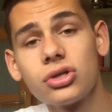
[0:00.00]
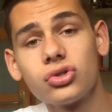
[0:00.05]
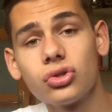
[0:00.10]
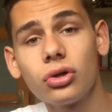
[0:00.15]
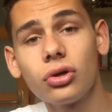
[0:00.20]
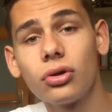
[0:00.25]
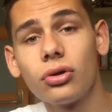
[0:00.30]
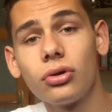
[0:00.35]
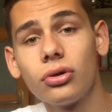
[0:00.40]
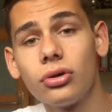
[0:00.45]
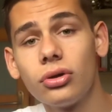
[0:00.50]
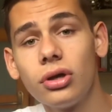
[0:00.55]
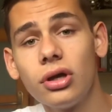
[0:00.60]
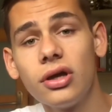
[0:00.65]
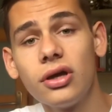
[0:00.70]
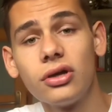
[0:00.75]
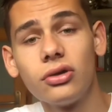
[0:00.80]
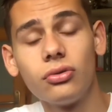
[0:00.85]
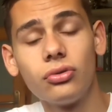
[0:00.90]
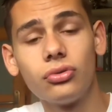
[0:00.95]
Genre, euh,
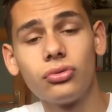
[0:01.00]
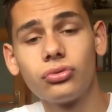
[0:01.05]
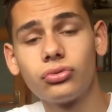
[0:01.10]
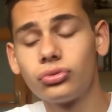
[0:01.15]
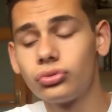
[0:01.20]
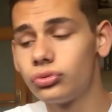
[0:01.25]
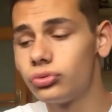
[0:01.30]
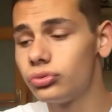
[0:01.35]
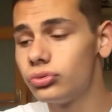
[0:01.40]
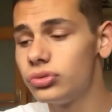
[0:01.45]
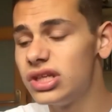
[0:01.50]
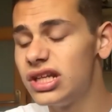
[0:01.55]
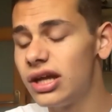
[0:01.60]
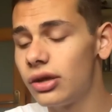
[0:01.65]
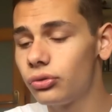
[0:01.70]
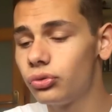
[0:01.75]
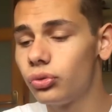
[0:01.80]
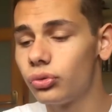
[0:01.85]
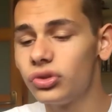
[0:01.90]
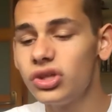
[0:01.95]
euh, tu, il est
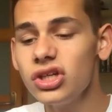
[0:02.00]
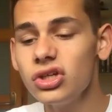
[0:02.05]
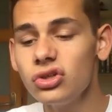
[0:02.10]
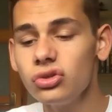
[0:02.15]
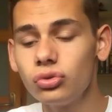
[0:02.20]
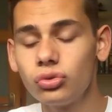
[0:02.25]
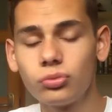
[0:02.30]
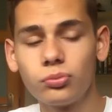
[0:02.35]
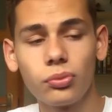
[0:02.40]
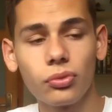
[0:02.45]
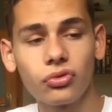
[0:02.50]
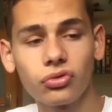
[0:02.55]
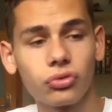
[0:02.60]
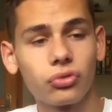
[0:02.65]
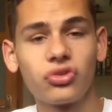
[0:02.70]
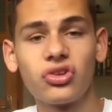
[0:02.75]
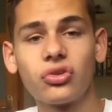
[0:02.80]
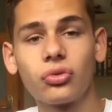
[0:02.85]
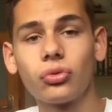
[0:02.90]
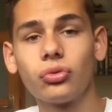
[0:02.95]
retourné, tu te penses
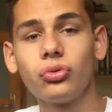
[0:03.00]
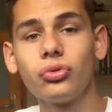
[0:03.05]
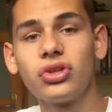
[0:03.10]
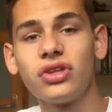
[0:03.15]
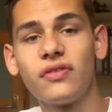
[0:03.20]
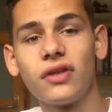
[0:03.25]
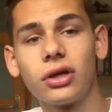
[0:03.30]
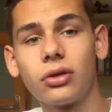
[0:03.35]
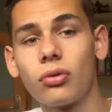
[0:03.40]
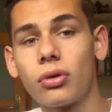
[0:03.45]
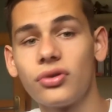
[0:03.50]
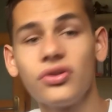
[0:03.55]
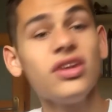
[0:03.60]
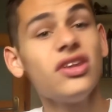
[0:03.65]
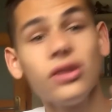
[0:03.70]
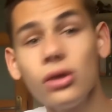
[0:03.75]
que s'il se retourne, il va le croiser.